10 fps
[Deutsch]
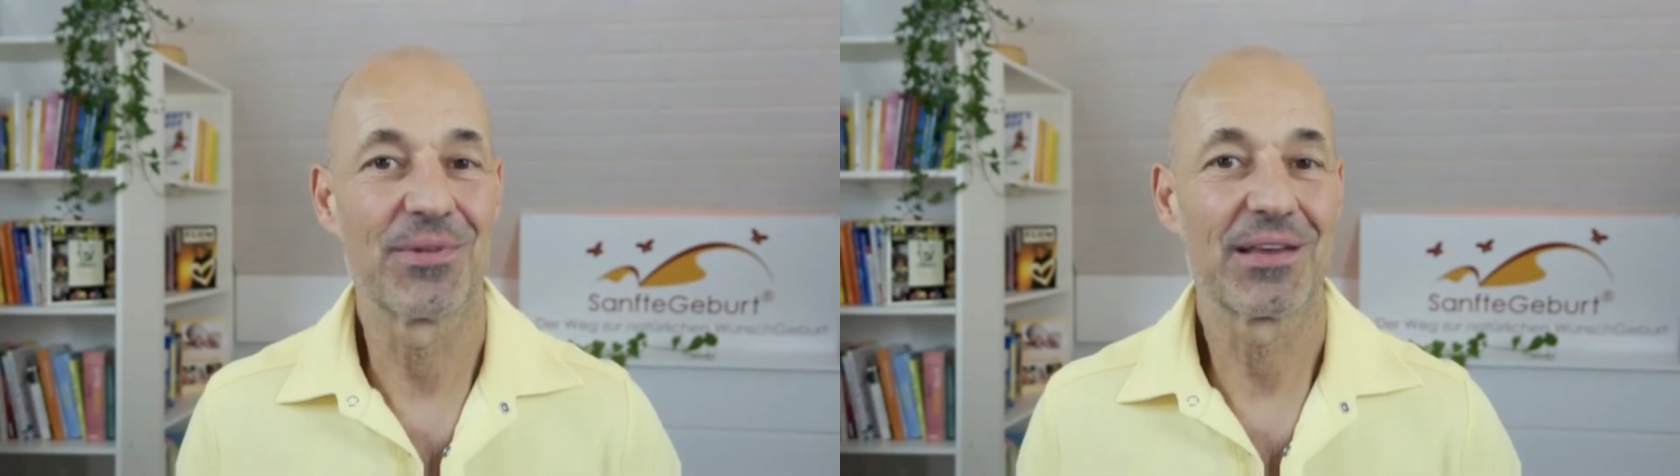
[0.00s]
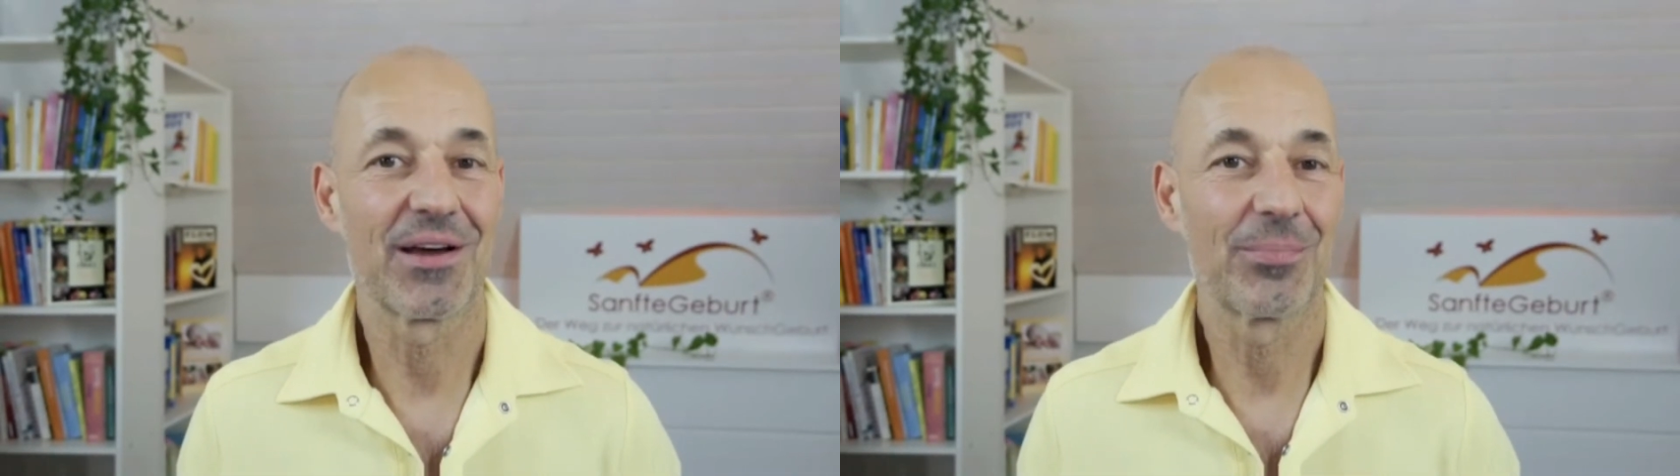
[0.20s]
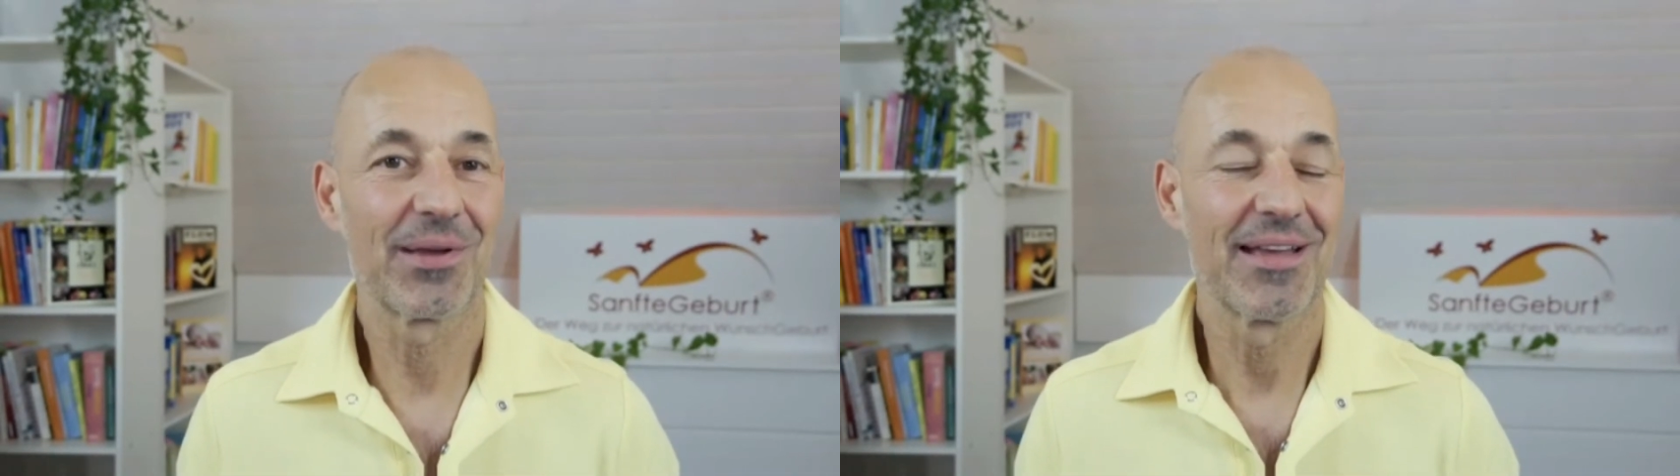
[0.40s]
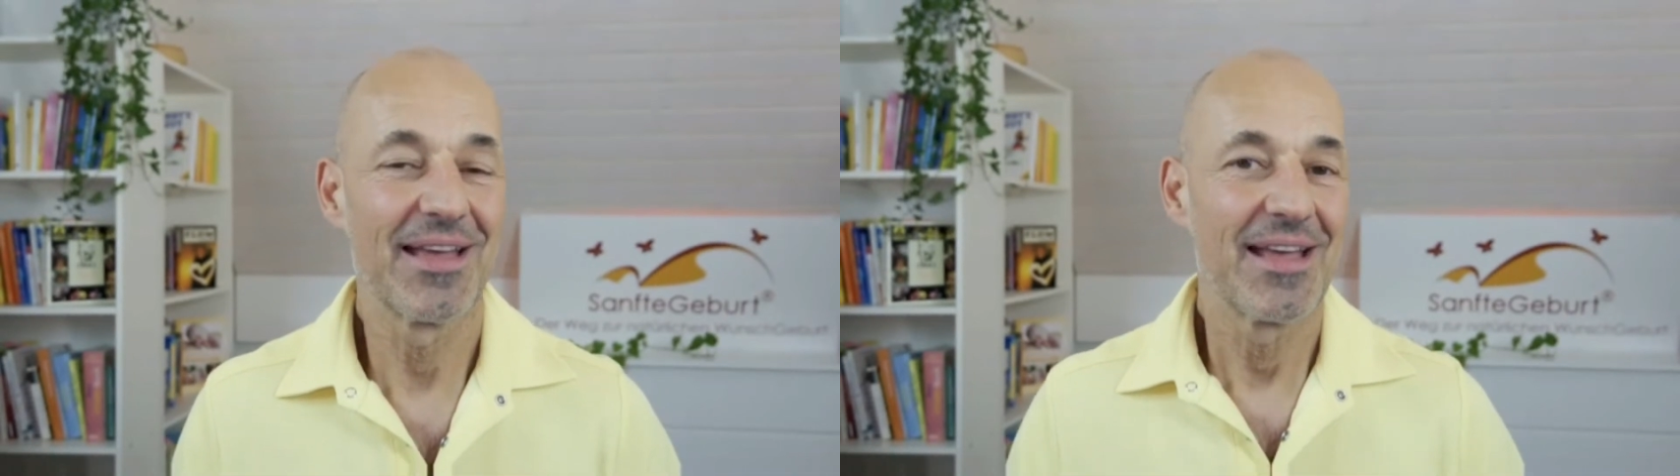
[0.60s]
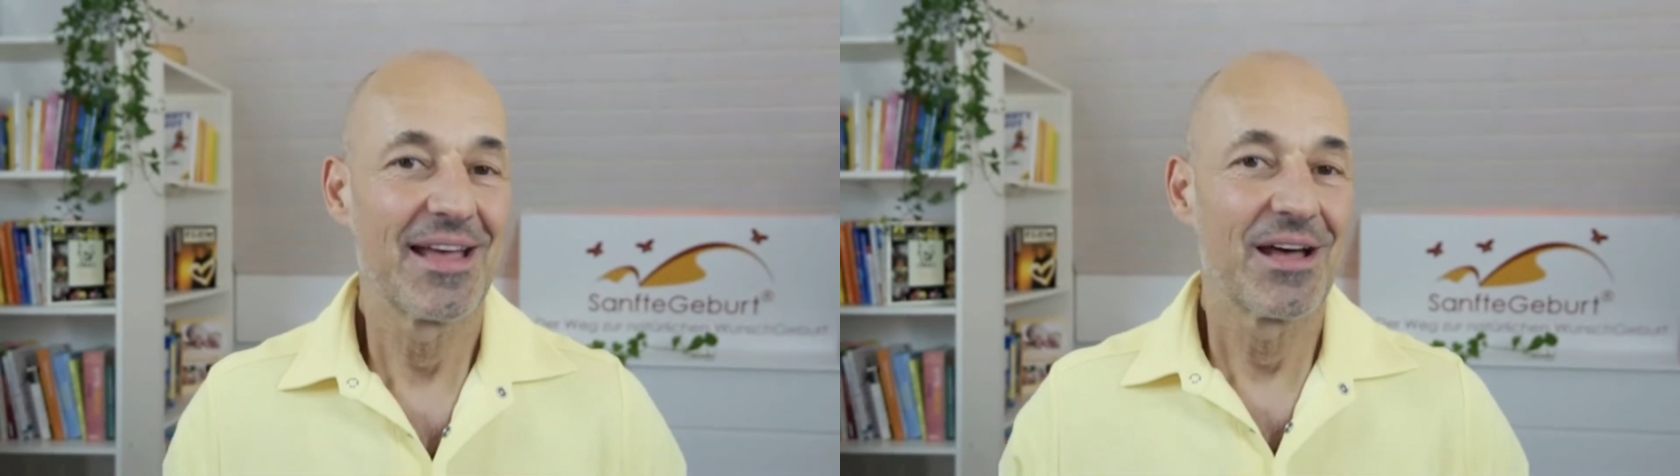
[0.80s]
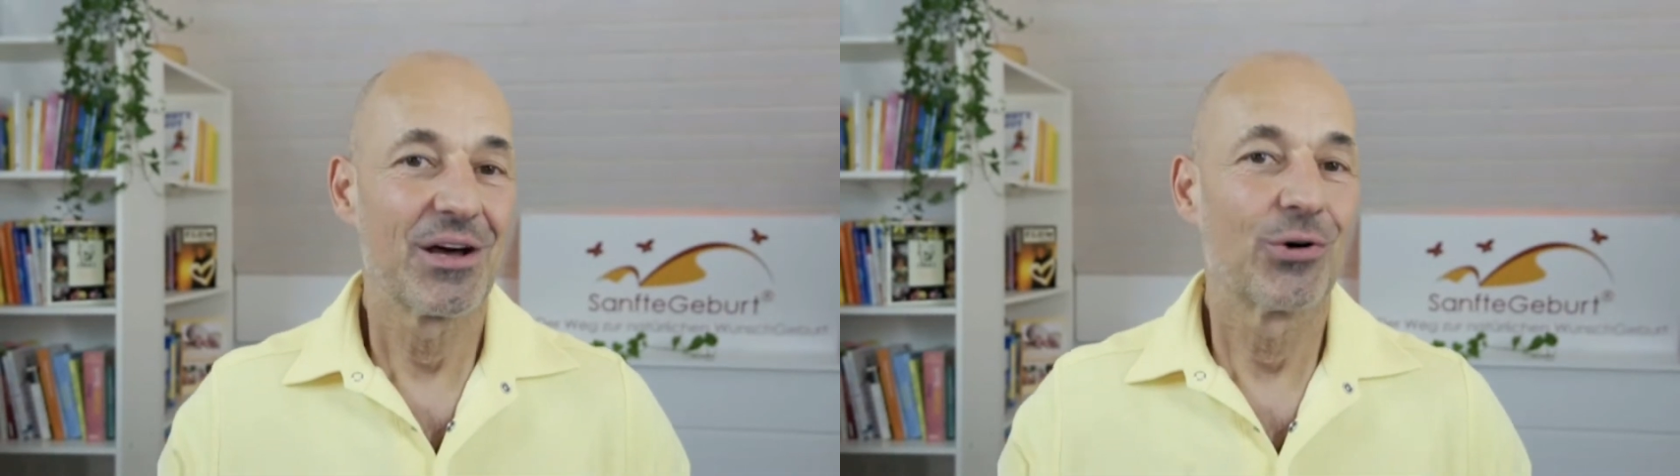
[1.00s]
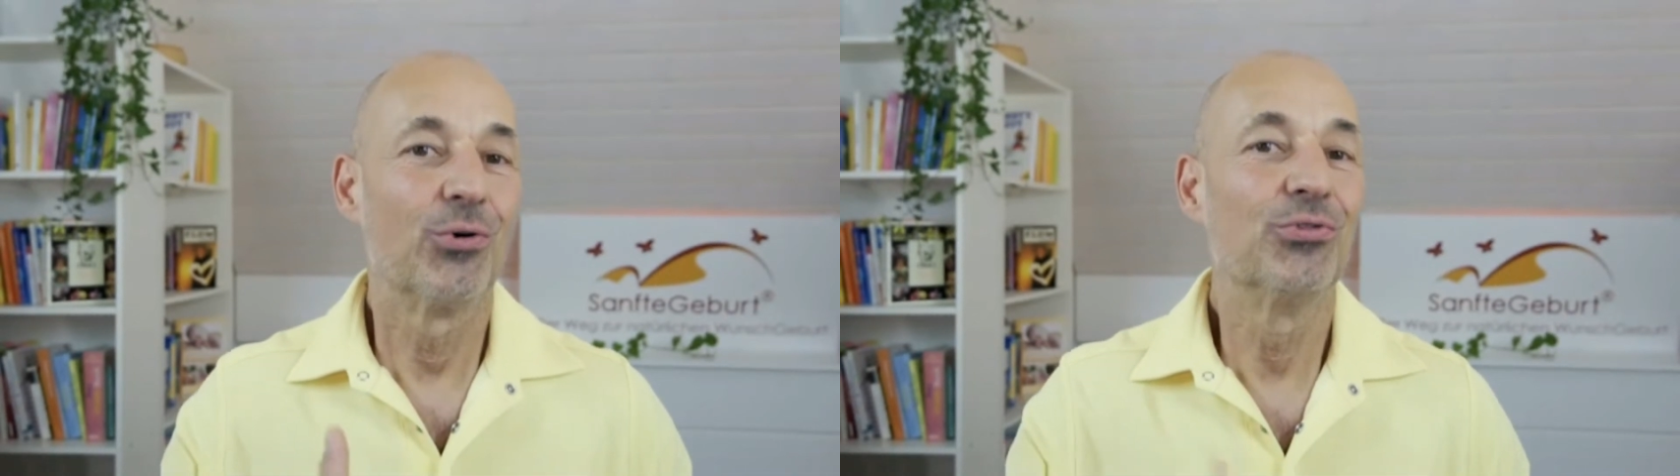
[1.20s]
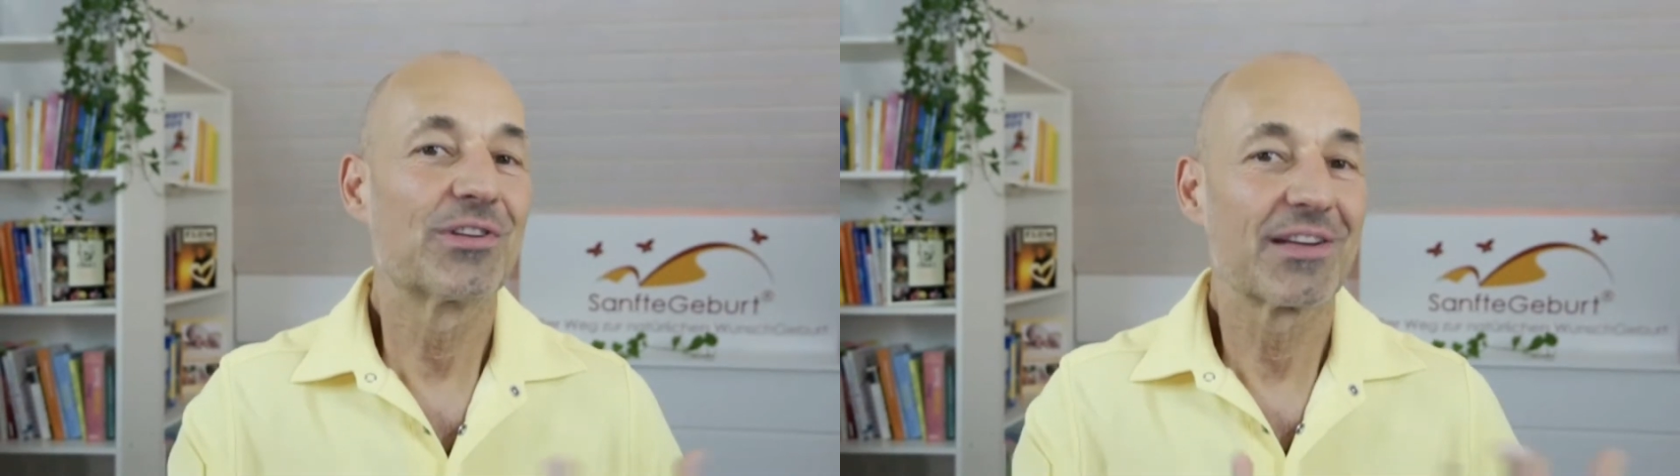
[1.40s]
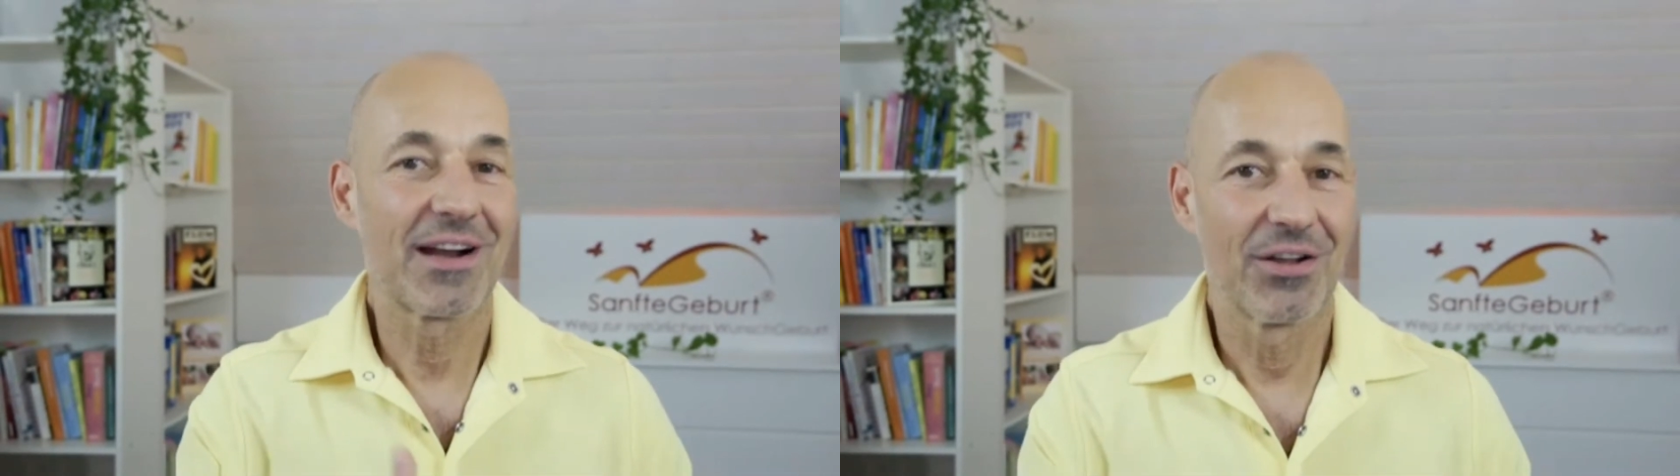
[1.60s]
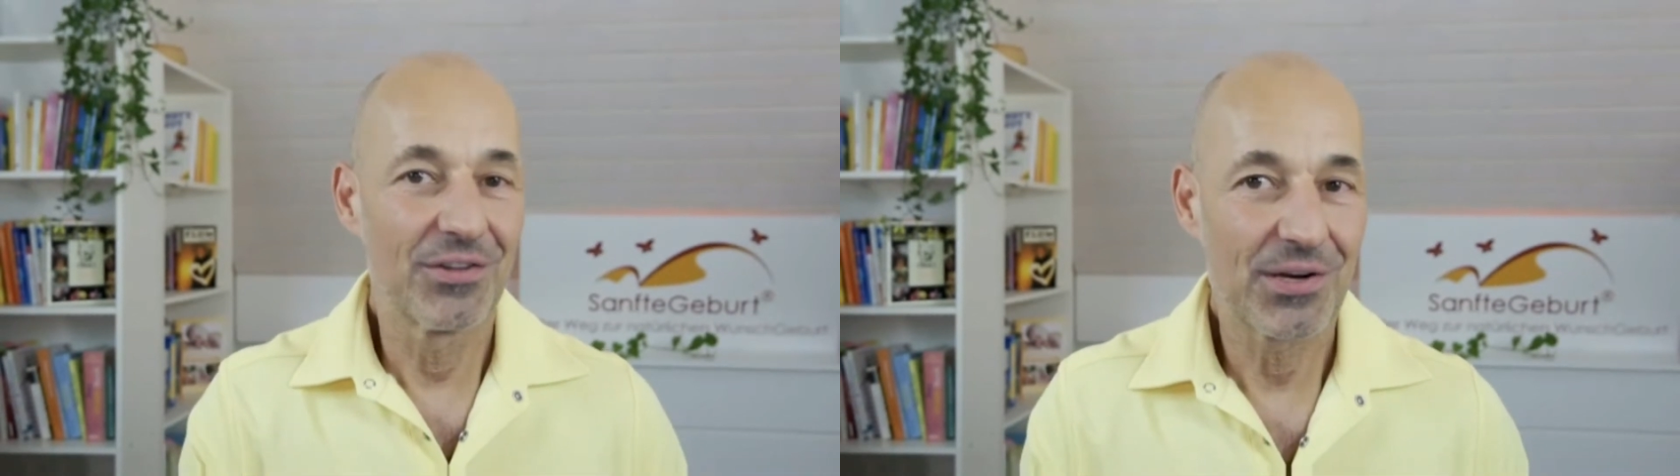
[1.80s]
Und ich habe unter
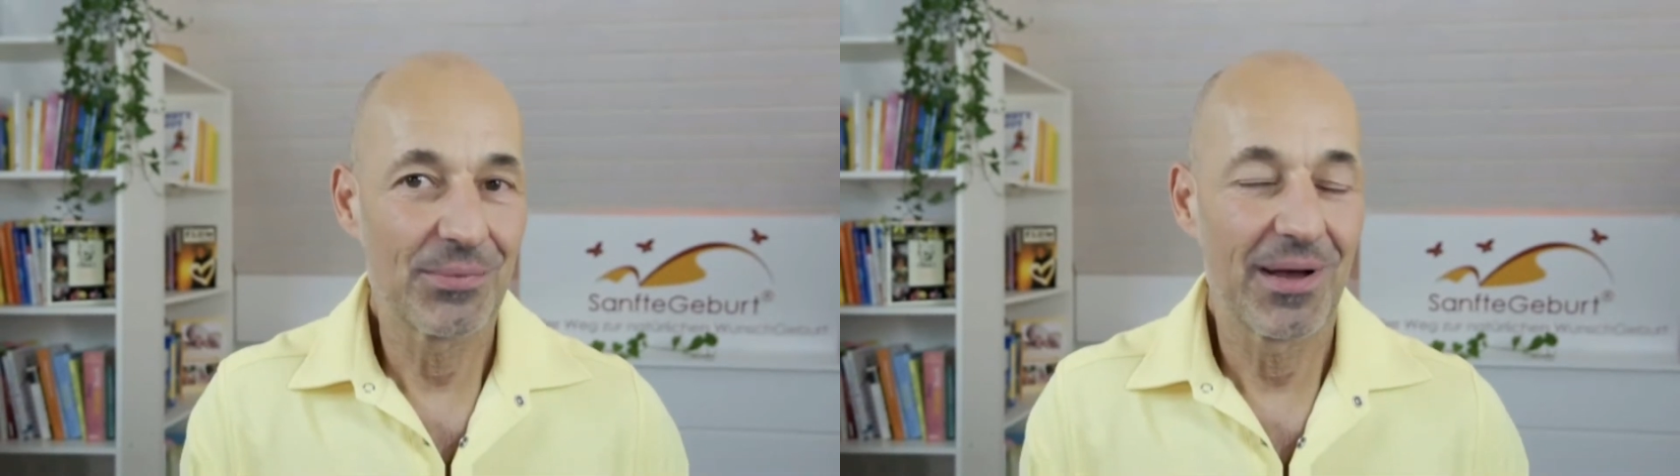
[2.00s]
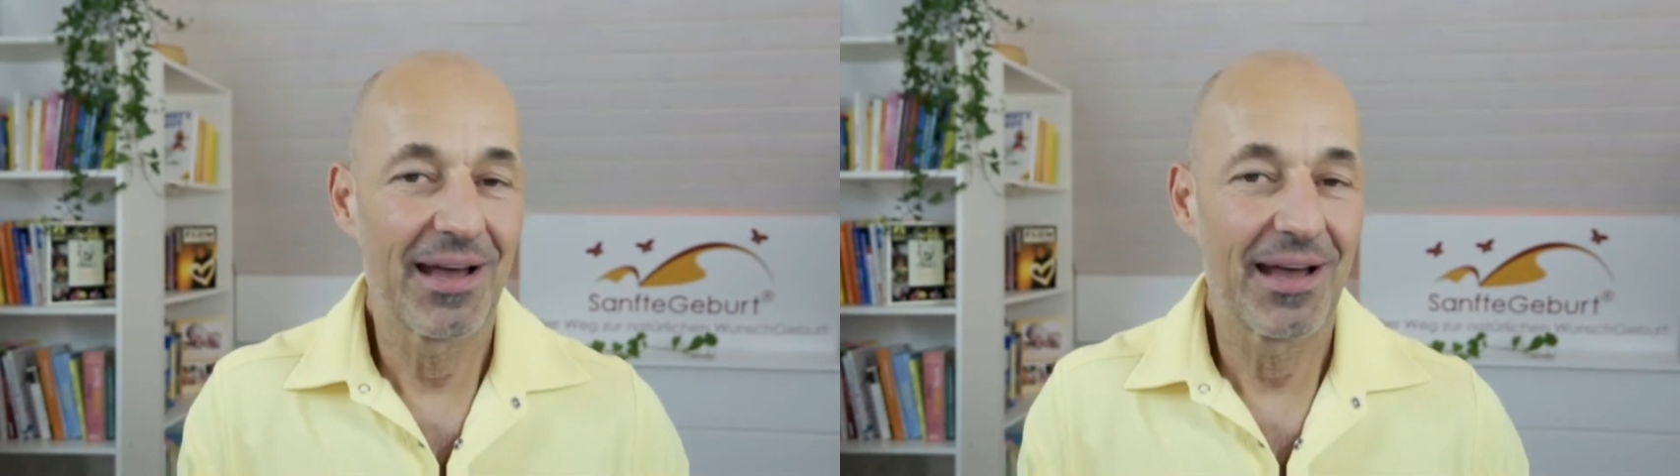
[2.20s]
anderem